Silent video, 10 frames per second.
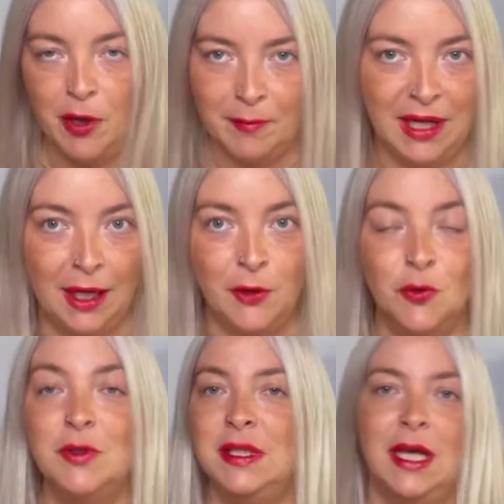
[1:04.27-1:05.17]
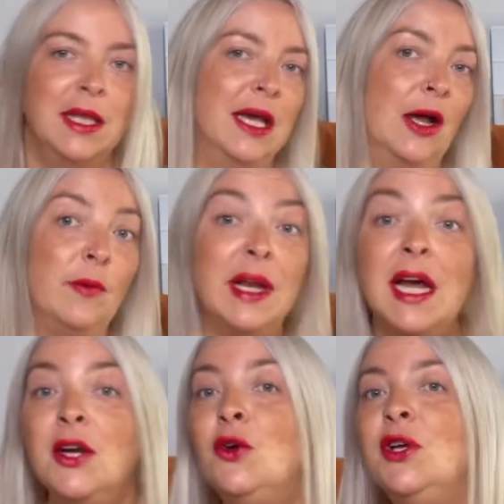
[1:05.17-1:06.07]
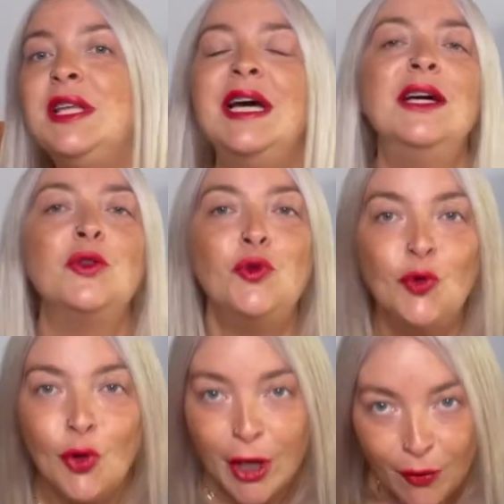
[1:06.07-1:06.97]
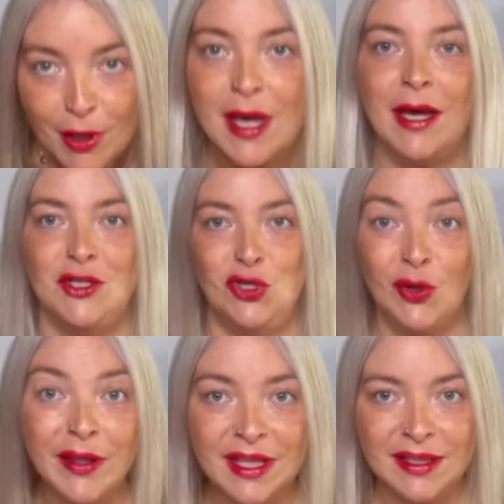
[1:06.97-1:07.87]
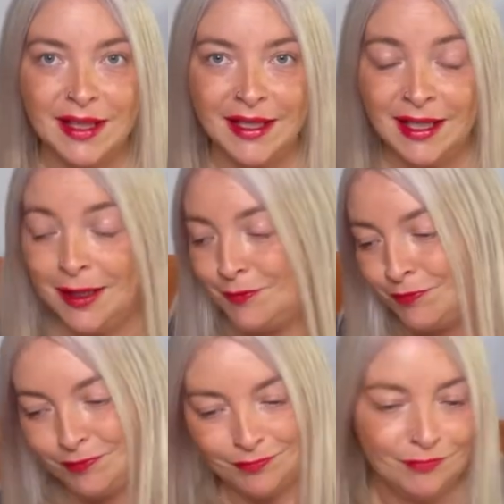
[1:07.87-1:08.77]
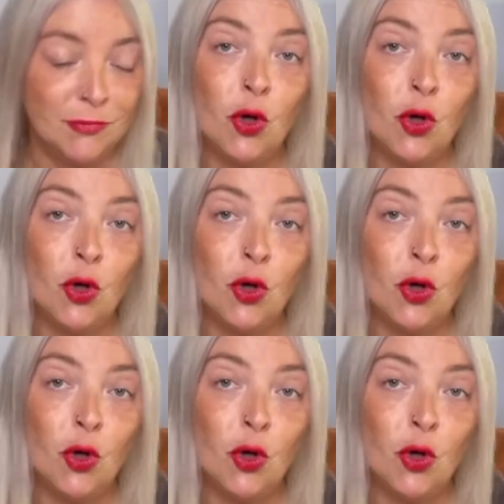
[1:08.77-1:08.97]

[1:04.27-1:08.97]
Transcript: en verano, ya llega el verano, ya tú lo que no hayas hecho de dieta, nena mm,